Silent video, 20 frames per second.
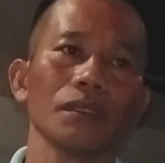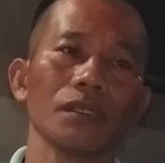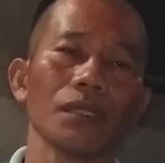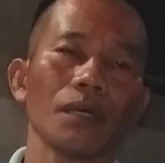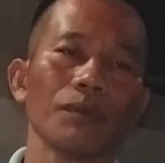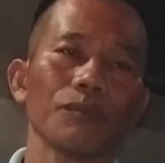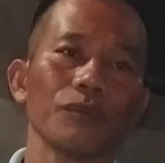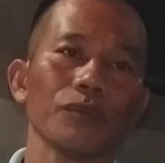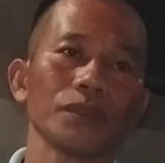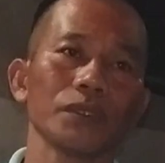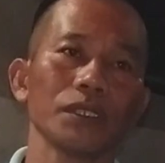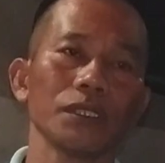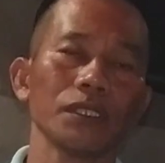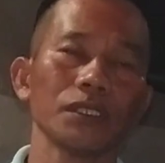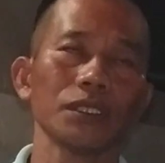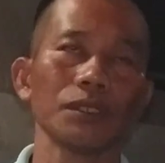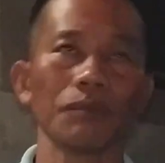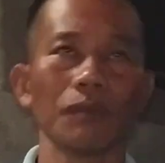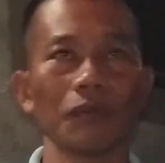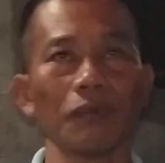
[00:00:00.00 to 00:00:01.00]
tapos hindi
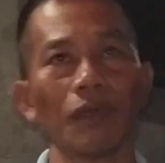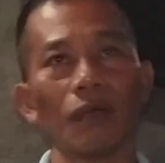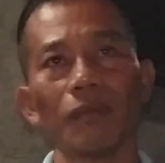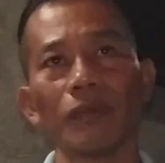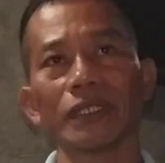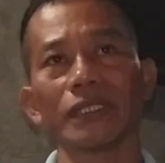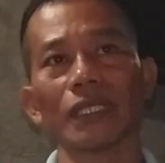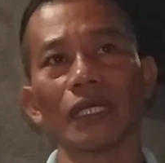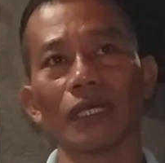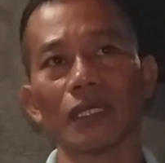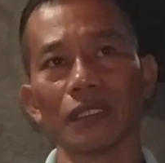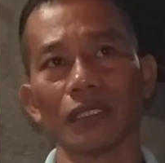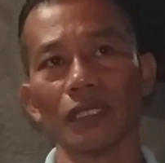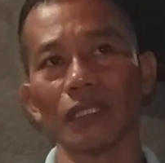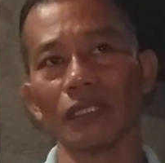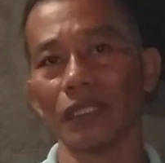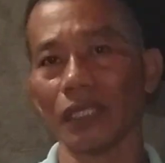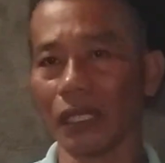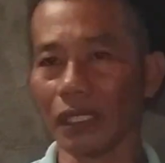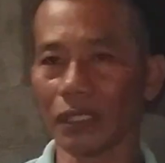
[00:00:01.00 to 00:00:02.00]
siya mababasa,
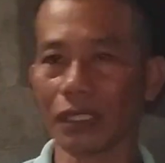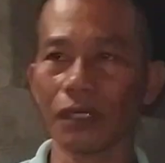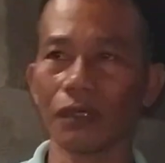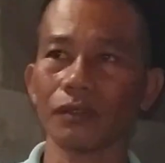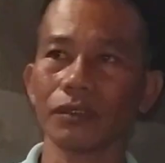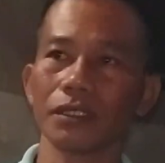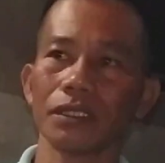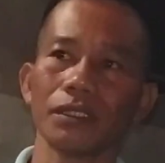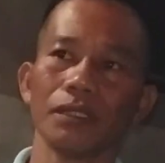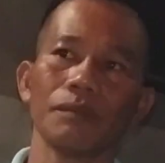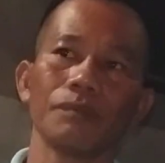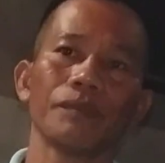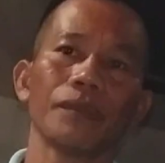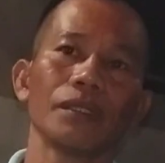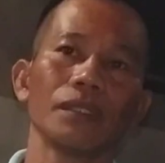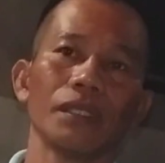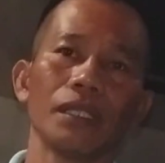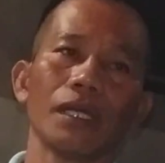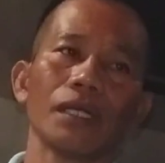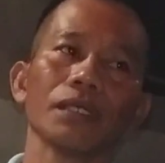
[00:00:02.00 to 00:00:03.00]
then nilalagyan ko siya ng
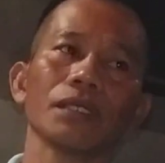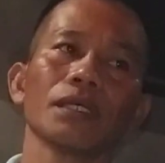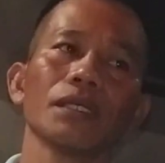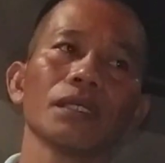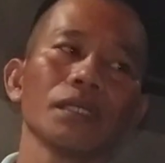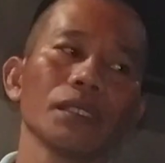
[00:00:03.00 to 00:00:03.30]
padlock.